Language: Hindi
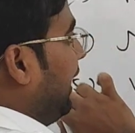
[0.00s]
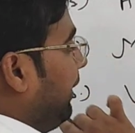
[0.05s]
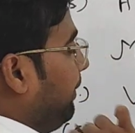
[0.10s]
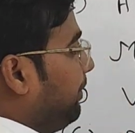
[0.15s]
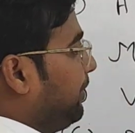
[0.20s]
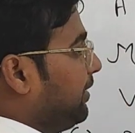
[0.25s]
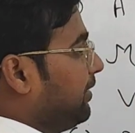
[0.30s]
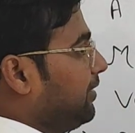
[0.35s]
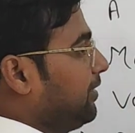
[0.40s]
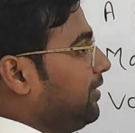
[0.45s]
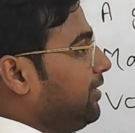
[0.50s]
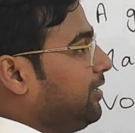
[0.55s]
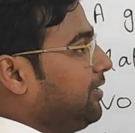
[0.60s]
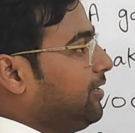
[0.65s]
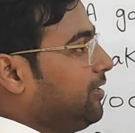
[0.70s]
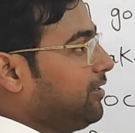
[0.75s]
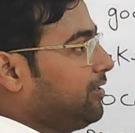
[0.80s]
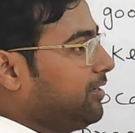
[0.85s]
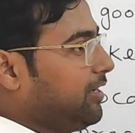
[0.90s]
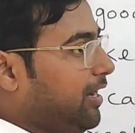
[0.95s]

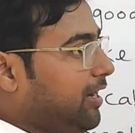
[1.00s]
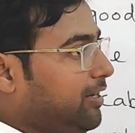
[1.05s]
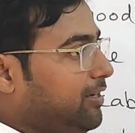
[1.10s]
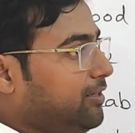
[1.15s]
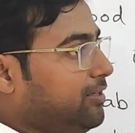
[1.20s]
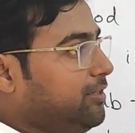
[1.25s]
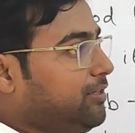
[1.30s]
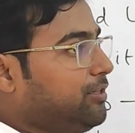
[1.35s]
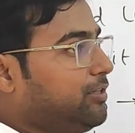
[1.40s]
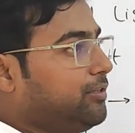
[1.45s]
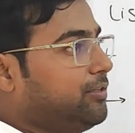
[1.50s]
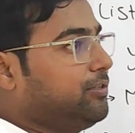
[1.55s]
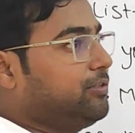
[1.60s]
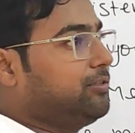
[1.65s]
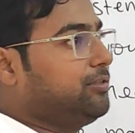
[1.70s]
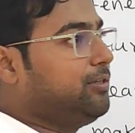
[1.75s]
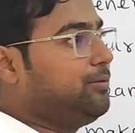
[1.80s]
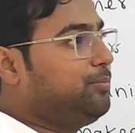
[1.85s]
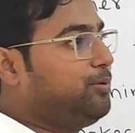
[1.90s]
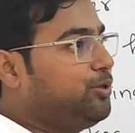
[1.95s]
हैबिट यानी
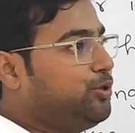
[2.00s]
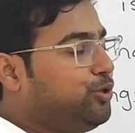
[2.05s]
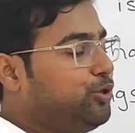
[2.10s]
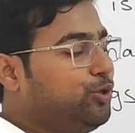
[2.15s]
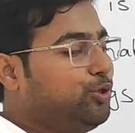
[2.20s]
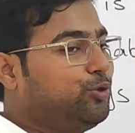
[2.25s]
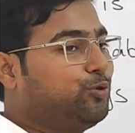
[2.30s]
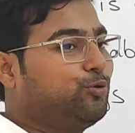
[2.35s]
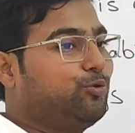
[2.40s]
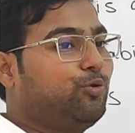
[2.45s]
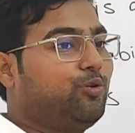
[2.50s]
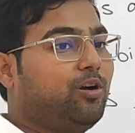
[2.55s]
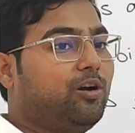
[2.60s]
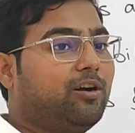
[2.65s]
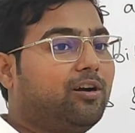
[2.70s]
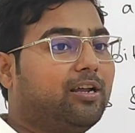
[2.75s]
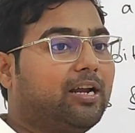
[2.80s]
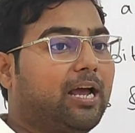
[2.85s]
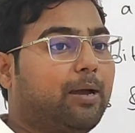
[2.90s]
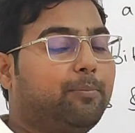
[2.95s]
किसी भी चीज़ को
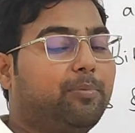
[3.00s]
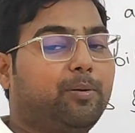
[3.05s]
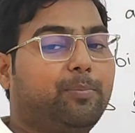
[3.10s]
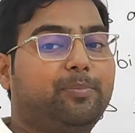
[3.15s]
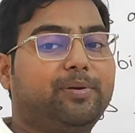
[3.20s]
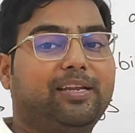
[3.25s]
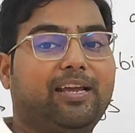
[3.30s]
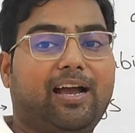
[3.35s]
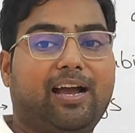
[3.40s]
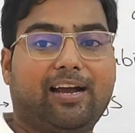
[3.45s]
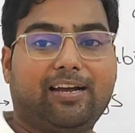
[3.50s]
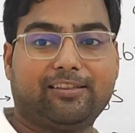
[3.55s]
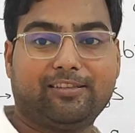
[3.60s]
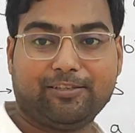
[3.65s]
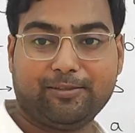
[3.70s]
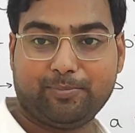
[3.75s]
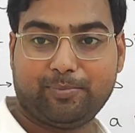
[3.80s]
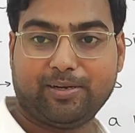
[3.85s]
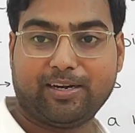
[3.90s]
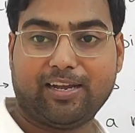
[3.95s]
अगर आप अपनी
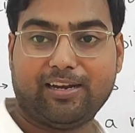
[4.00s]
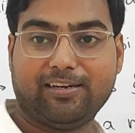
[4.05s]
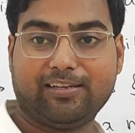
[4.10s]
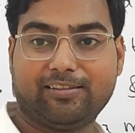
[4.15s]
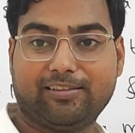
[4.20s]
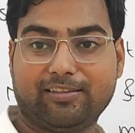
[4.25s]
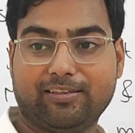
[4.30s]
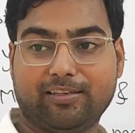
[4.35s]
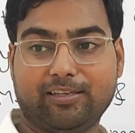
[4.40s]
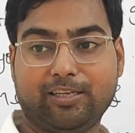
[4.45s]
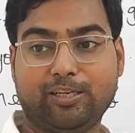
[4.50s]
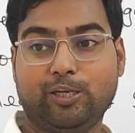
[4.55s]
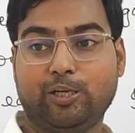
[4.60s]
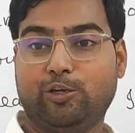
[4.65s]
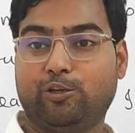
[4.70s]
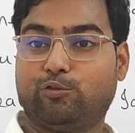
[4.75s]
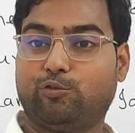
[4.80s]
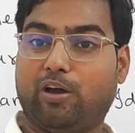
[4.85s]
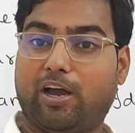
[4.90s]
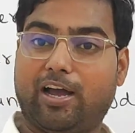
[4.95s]
आदत बना लेते हैं
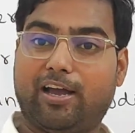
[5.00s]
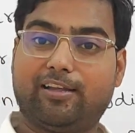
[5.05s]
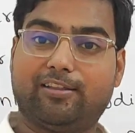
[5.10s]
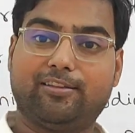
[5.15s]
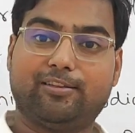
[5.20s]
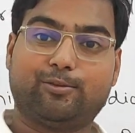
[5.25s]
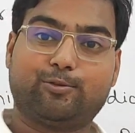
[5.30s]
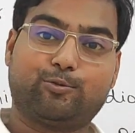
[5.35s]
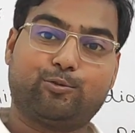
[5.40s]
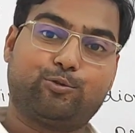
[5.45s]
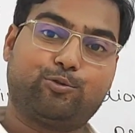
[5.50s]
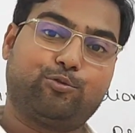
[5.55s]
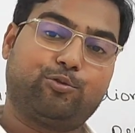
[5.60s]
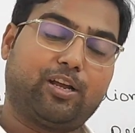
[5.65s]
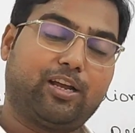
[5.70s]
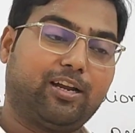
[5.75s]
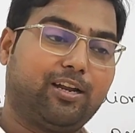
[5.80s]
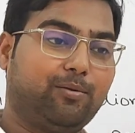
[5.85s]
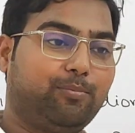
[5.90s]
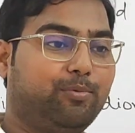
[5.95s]
तो आदत को
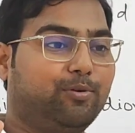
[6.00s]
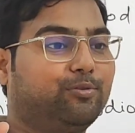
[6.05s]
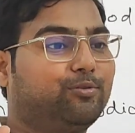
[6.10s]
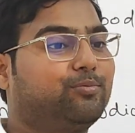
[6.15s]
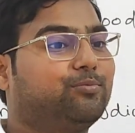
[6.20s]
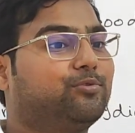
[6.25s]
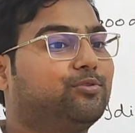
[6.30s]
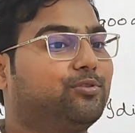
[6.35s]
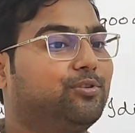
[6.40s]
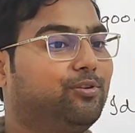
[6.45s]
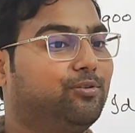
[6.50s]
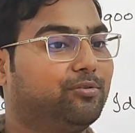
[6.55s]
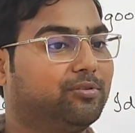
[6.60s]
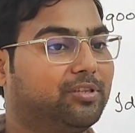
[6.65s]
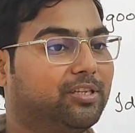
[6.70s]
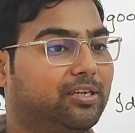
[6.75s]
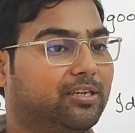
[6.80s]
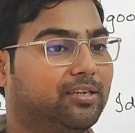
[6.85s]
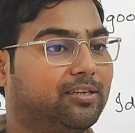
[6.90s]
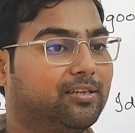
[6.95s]
छुड़ाना बहुत मुश्किल
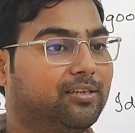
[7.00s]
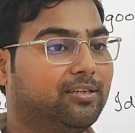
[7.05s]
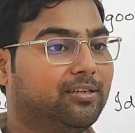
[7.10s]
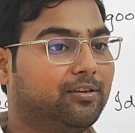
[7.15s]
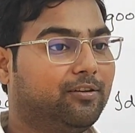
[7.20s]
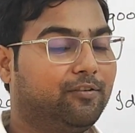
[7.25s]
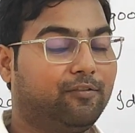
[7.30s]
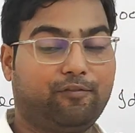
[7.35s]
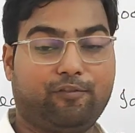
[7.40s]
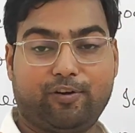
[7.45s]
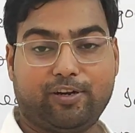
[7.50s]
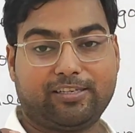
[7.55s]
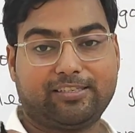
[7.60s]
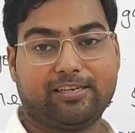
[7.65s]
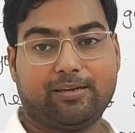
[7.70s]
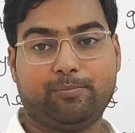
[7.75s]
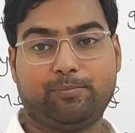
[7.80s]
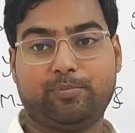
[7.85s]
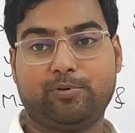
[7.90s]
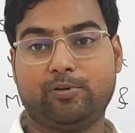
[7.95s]
होता है फॉर
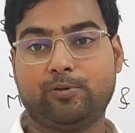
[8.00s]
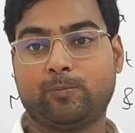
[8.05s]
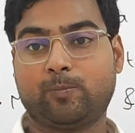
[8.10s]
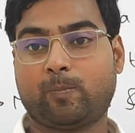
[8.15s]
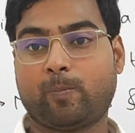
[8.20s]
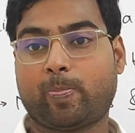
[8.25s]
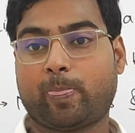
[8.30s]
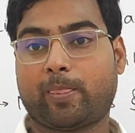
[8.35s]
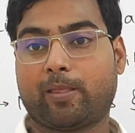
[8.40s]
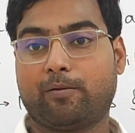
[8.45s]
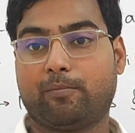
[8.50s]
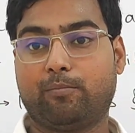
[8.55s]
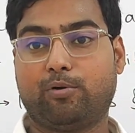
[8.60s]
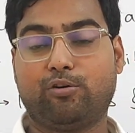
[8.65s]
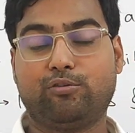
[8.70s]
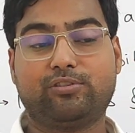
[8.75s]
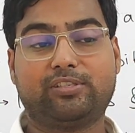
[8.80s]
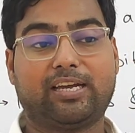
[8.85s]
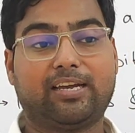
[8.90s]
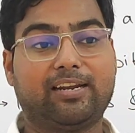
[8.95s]
एग्ज़ाम्पल
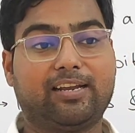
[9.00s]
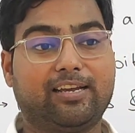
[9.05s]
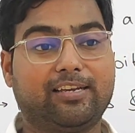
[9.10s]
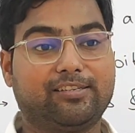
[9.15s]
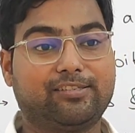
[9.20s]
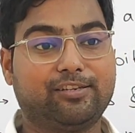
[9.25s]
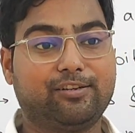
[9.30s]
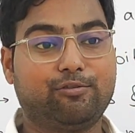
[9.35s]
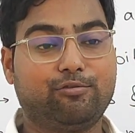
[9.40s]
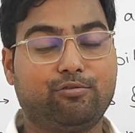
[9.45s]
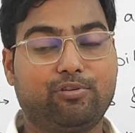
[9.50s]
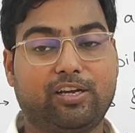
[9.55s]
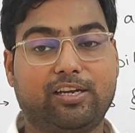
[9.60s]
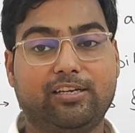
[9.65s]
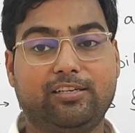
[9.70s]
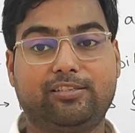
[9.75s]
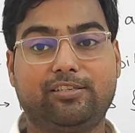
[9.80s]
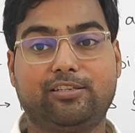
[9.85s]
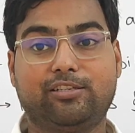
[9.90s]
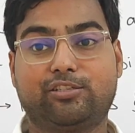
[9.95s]
बहुत सारे ऐसे लोग
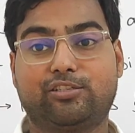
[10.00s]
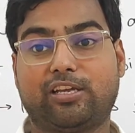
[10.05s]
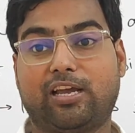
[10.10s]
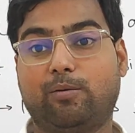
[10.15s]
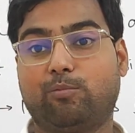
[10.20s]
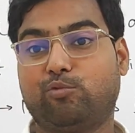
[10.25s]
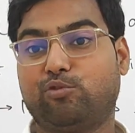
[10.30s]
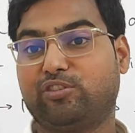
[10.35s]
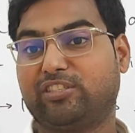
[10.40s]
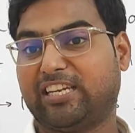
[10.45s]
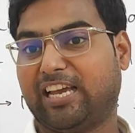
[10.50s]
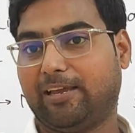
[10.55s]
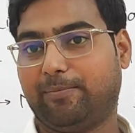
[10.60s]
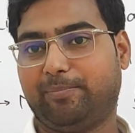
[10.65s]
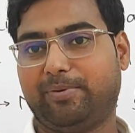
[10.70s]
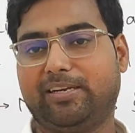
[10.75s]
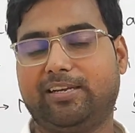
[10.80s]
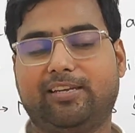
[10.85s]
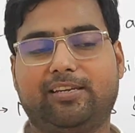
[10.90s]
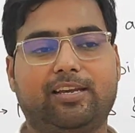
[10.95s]
हैं जिन्हें शाम को चाय
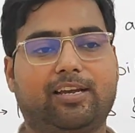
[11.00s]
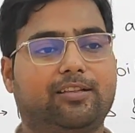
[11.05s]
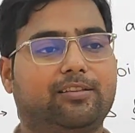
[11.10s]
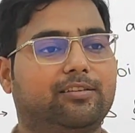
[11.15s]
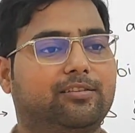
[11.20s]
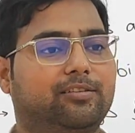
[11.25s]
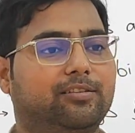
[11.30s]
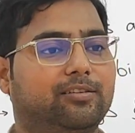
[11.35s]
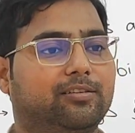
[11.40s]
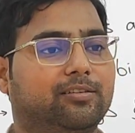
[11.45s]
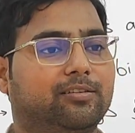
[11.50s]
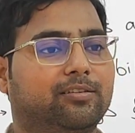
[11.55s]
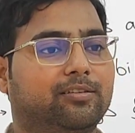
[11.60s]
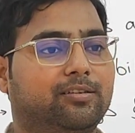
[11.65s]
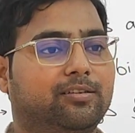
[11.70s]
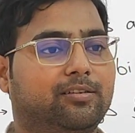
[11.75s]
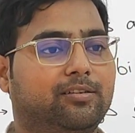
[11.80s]
पीने की आदत है